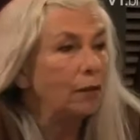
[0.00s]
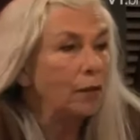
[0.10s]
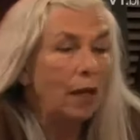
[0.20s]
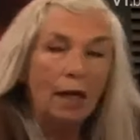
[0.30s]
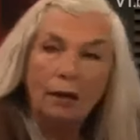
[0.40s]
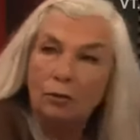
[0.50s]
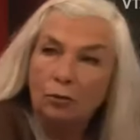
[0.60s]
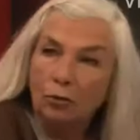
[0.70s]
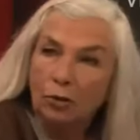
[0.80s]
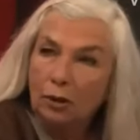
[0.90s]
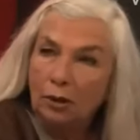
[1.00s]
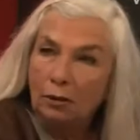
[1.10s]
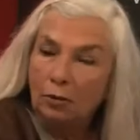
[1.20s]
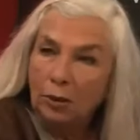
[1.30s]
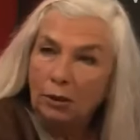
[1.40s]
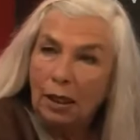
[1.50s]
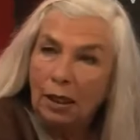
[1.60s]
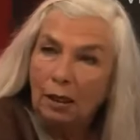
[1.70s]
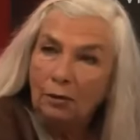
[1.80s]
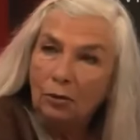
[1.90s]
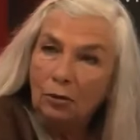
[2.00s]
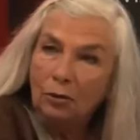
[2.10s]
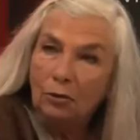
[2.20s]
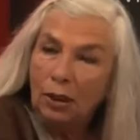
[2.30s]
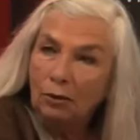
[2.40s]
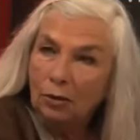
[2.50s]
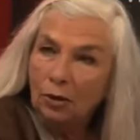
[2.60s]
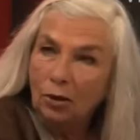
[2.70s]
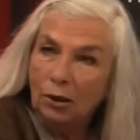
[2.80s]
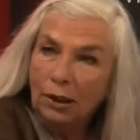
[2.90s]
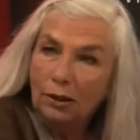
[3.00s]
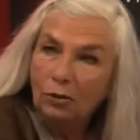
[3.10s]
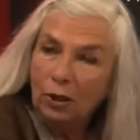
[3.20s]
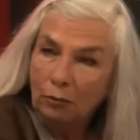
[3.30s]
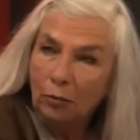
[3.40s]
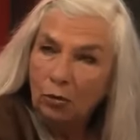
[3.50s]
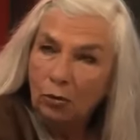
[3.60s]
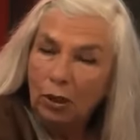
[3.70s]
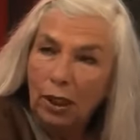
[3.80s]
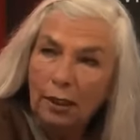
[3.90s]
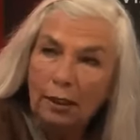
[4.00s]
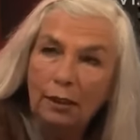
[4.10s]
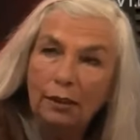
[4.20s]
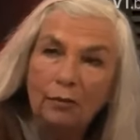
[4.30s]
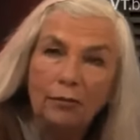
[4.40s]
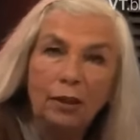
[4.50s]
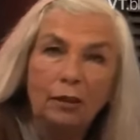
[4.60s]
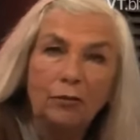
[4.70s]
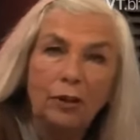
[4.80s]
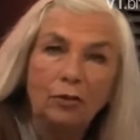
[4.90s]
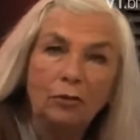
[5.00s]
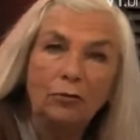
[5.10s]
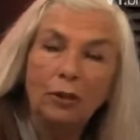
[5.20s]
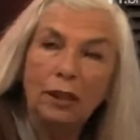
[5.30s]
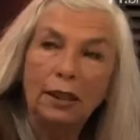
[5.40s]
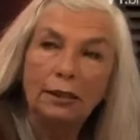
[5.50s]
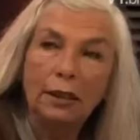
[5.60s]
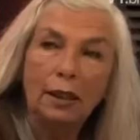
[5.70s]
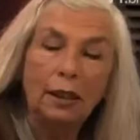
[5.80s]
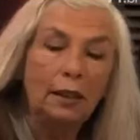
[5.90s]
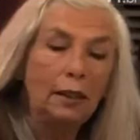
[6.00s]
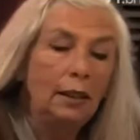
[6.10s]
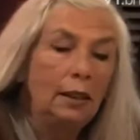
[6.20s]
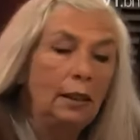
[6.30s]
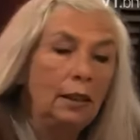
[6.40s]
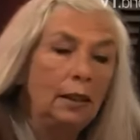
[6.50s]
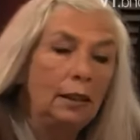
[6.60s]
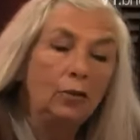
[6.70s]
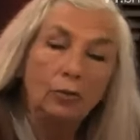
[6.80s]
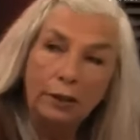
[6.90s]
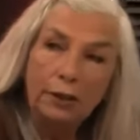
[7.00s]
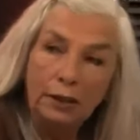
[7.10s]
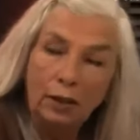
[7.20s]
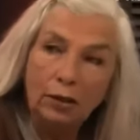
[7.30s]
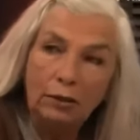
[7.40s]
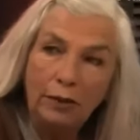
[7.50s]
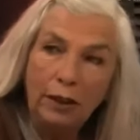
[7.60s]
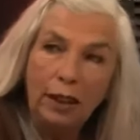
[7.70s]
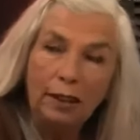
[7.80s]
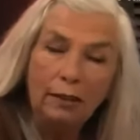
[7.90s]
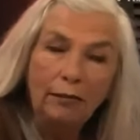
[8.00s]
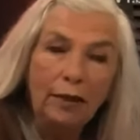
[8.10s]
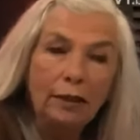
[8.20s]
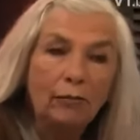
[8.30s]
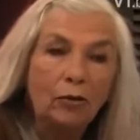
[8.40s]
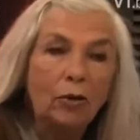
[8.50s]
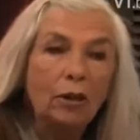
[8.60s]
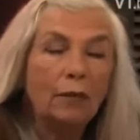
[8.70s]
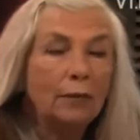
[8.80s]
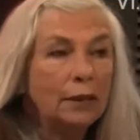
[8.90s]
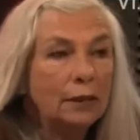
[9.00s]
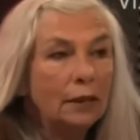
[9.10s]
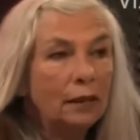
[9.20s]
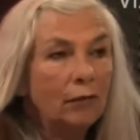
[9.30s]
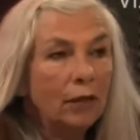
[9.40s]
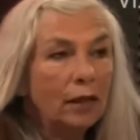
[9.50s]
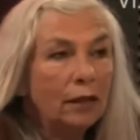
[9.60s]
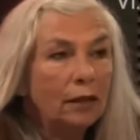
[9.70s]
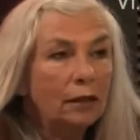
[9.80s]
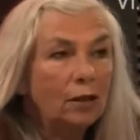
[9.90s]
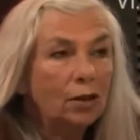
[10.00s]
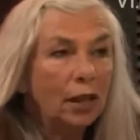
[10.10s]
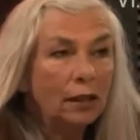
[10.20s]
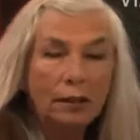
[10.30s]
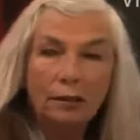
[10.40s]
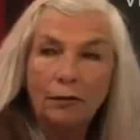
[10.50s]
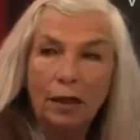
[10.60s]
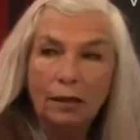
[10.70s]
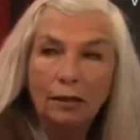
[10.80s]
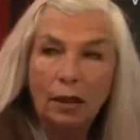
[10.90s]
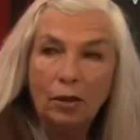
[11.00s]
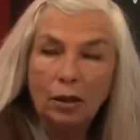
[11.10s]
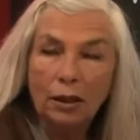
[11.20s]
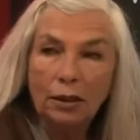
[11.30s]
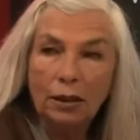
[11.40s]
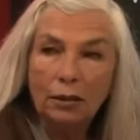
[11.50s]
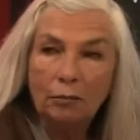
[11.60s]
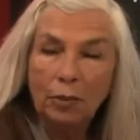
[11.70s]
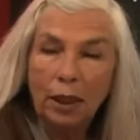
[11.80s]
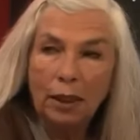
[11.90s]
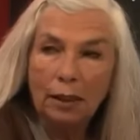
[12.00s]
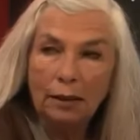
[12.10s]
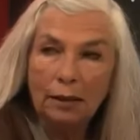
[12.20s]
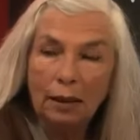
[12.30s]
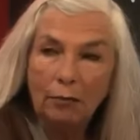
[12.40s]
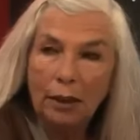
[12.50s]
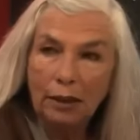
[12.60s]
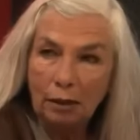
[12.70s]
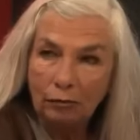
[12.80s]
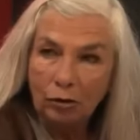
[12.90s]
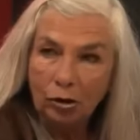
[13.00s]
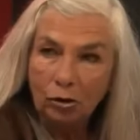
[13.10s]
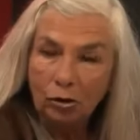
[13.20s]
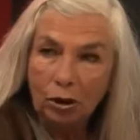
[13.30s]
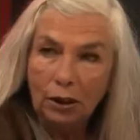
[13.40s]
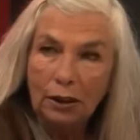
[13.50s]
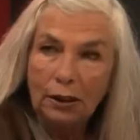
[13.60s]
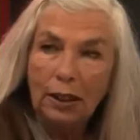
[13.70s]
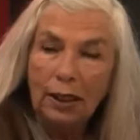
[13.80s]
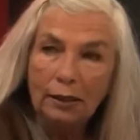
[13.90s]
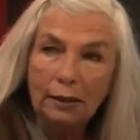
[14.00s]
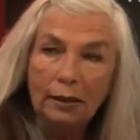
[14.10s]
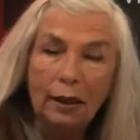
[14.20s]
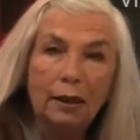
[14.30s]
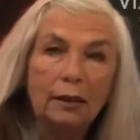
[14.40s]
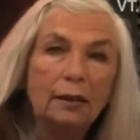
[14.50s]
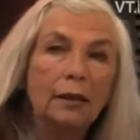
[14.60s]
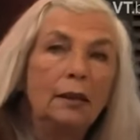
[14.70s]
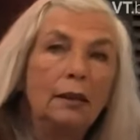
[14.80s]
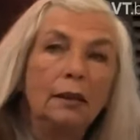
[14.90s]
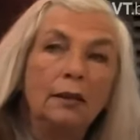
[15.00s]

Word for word: äh, drahtlose Übertragung und all unsere neuen Technologien beruhen eigentlich auf den Erfindungen von Tesla. Äh, insofern sind sie auch zivil angewendet worden, aber sie sind auf eine ganz schreckliche Weise auch in den Bereich der Militärforschung eingegangen.